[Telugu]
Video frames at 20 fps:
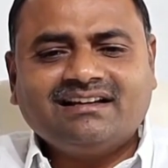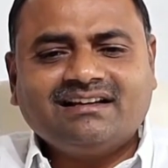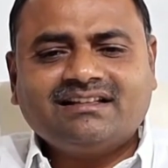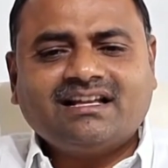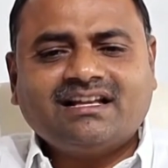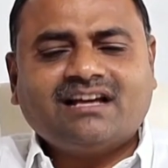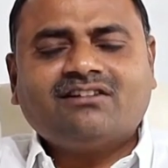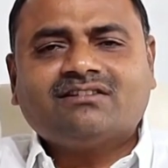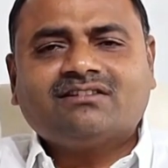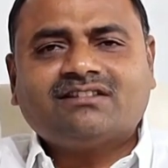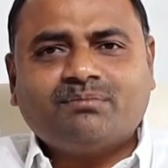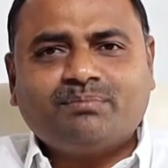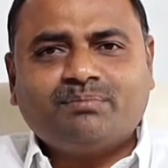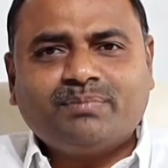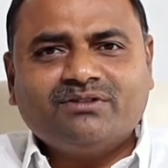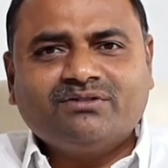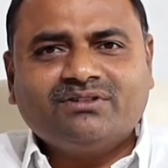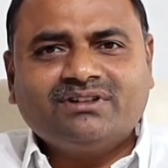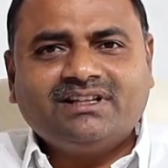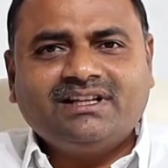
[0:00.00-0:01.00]
దానిలో తప్పే
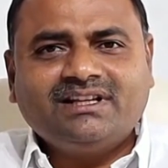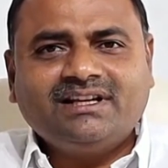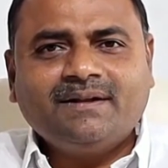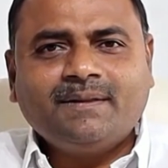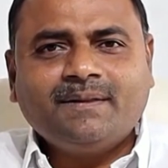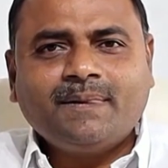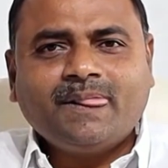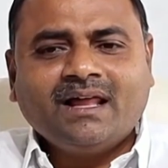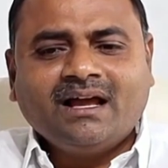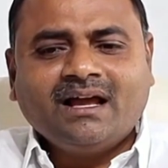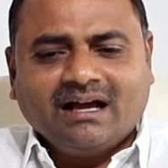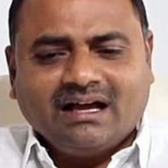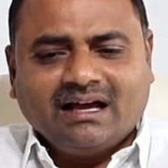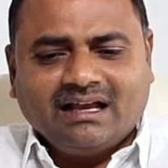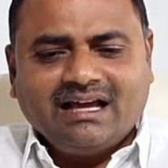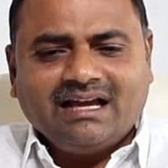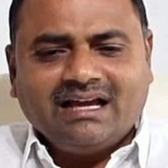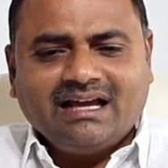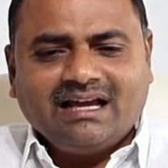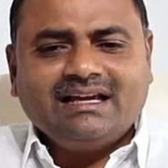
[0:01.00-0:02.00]
ఉంది
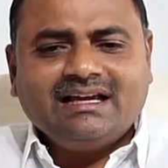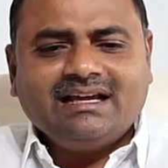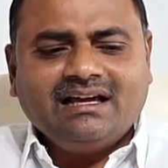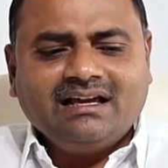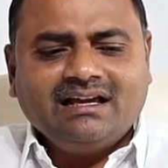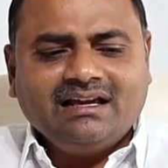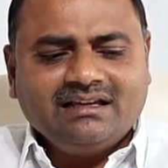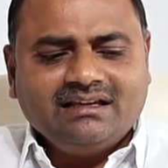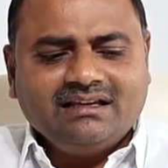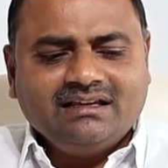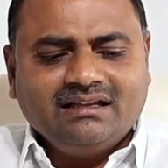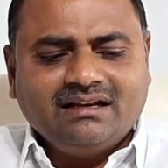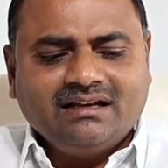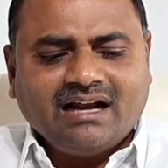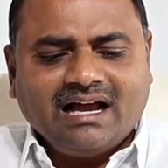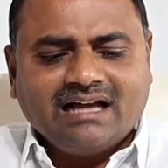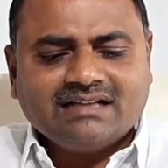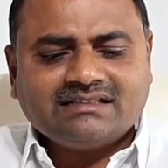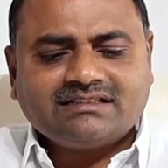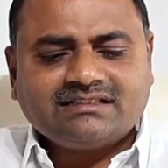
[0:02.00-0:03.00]
అలాగే ఈ
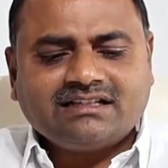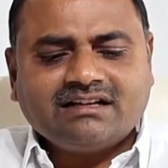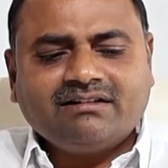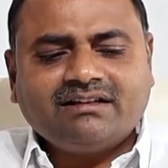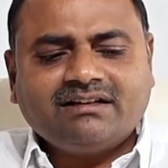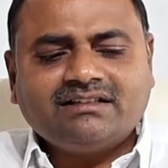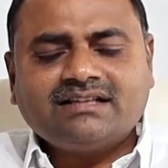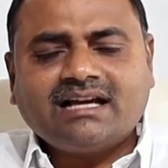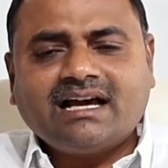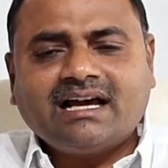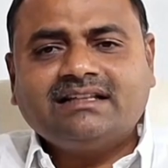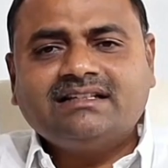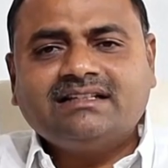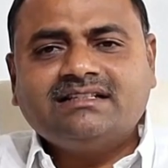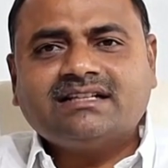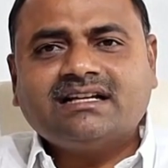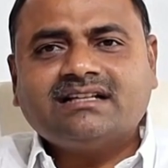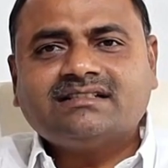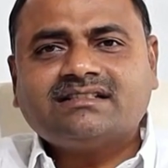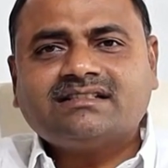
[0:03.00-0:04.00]
రాష్ట్రానికి
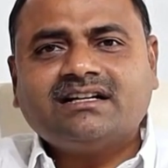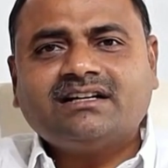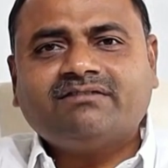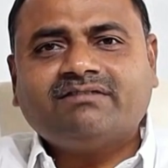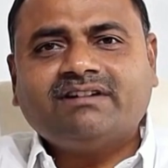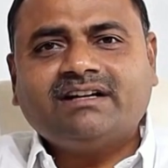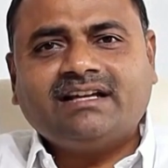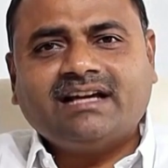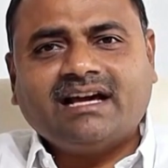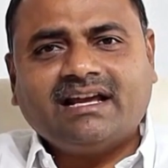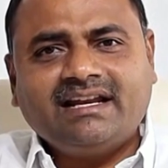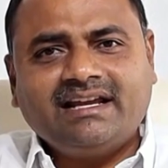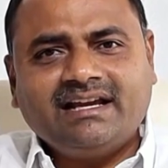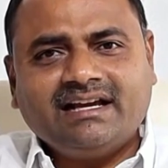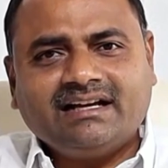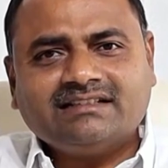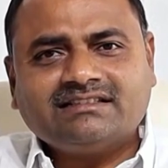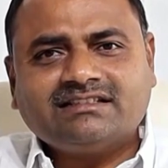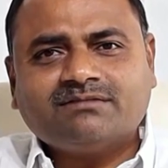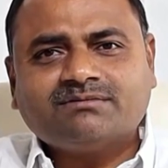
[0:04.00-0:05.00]
సాధించాల్సినటువంటి అనేక
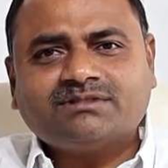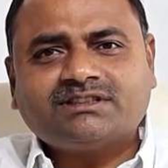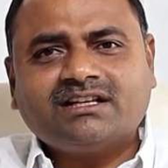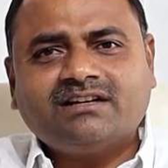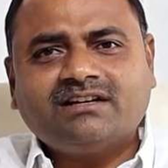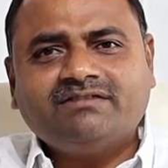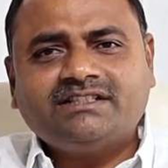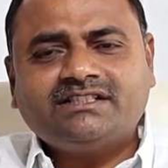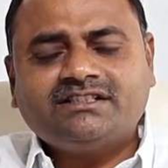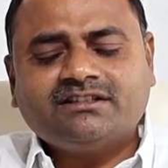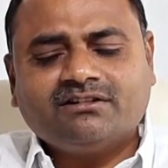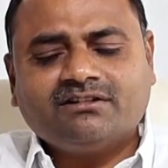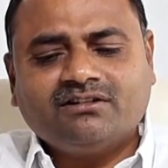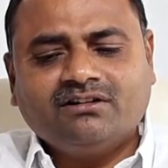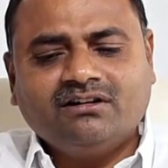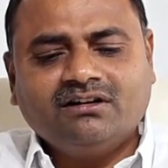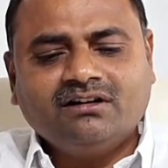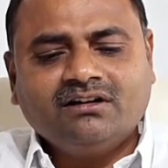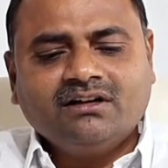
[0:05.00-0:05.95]
సంస్థల విషయంలో